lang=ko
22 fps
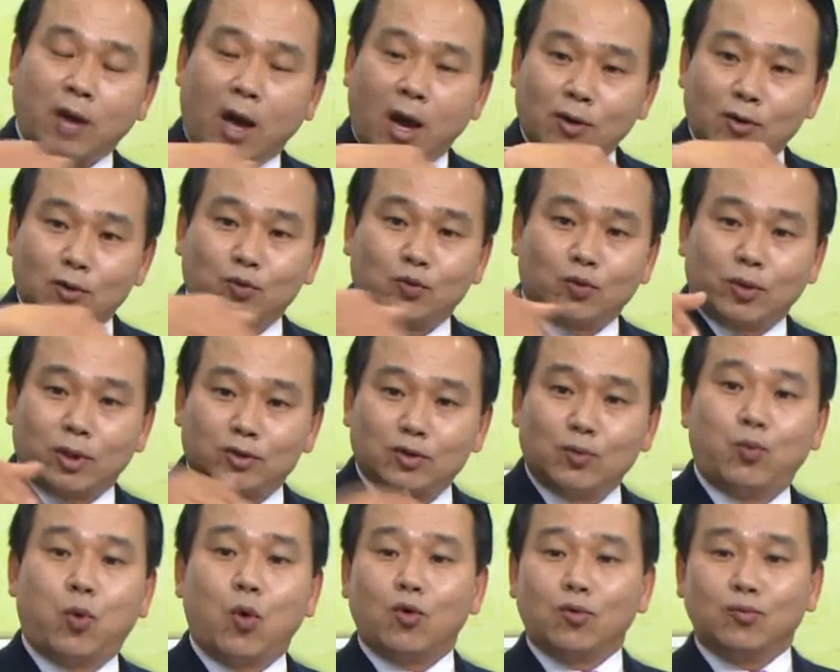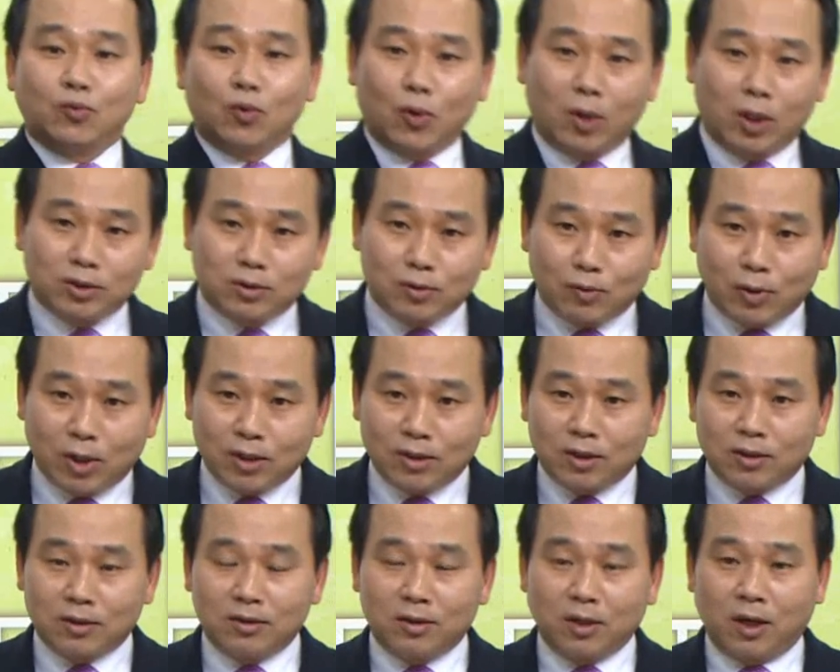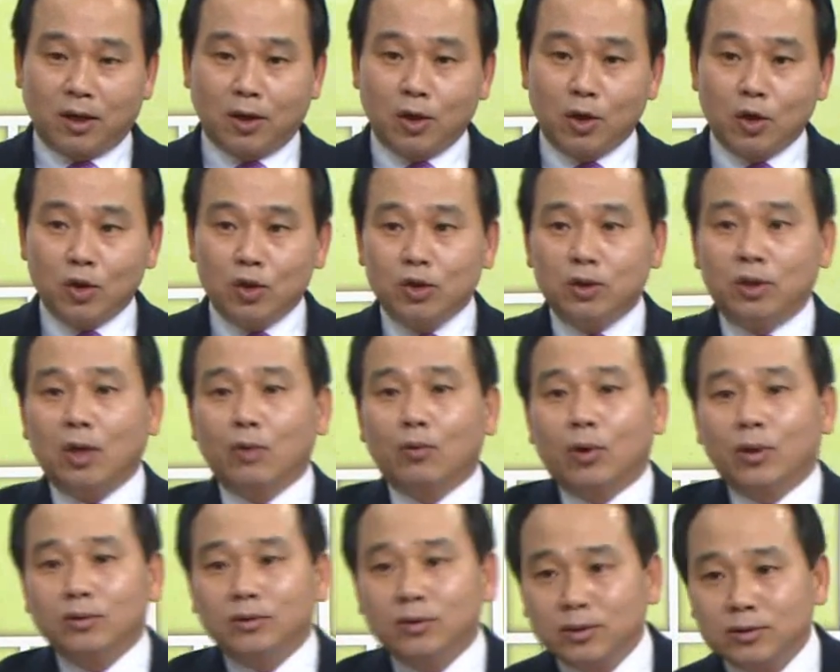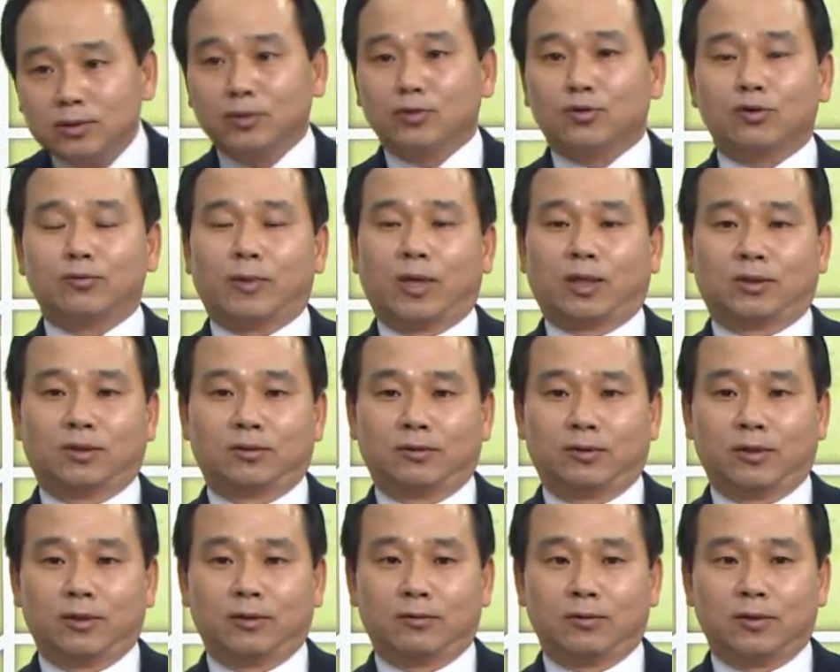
강을 통해서 보급로가 들어와야 되는데 이게 원천적으로 막힌 거예요.